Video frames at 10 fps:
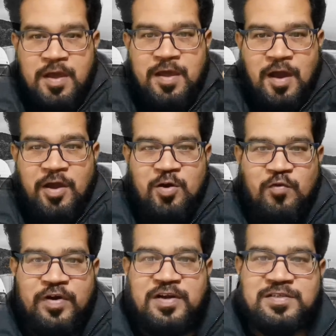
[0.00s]
హే హాయ్ హలో
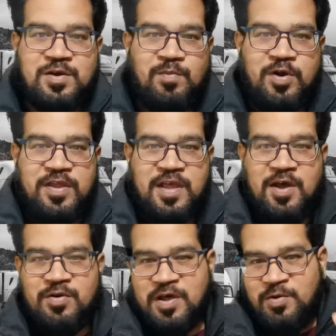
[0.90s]
ఫ్రెండ్స్ గుడ్ మార్నింగ్ ఎలా
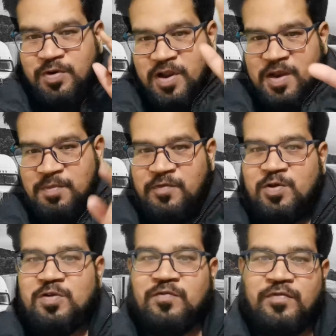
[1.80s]
ఉన్నారు నేను మీ
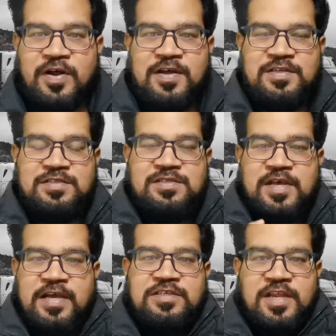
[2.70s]
వినోద్ ఫ్రెండ్స్
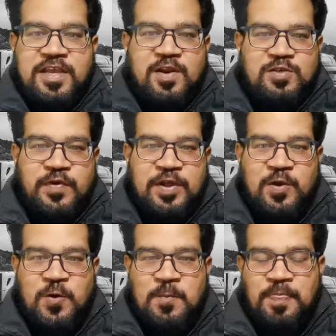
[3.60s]
యాక్చువల్లీ ఈరోజు
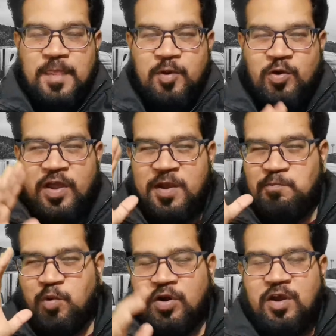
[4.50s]
వీడియోలో మీకు
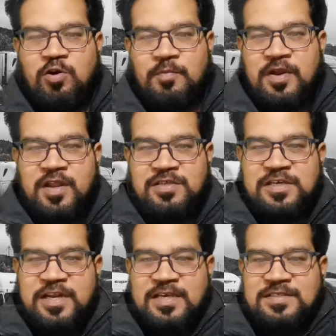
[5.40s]
ఇంపార్టెంట్ టాపిక్ నేను
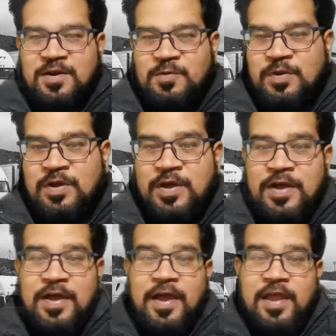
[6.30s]
షేర్ చేస్తాను
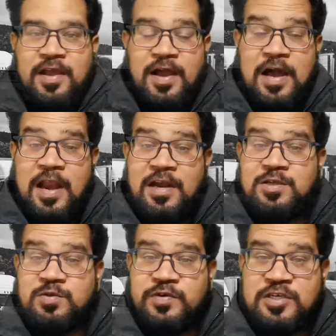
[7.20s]
ఇంకా కరెంట్
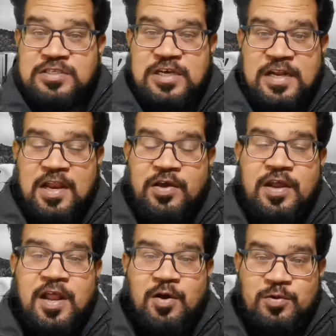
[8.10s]
సిచ్యువేషన్ చైనాలో
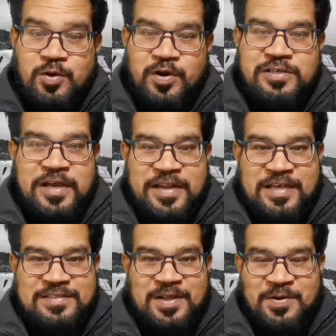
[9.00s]
ఎలా ఉందో కూడా షేర్
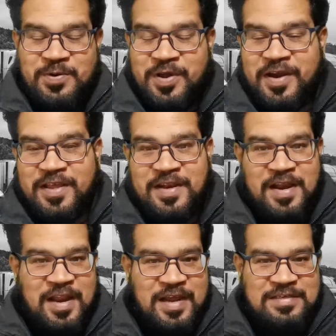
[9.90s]
చేస్తాను ఓకే అండి
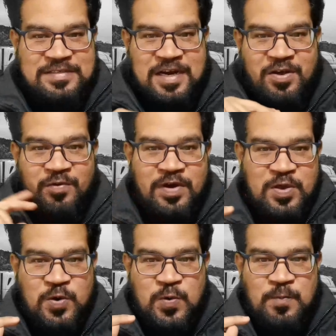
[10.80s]
లైక్ స్టార్ట్ అవర్ వీడియో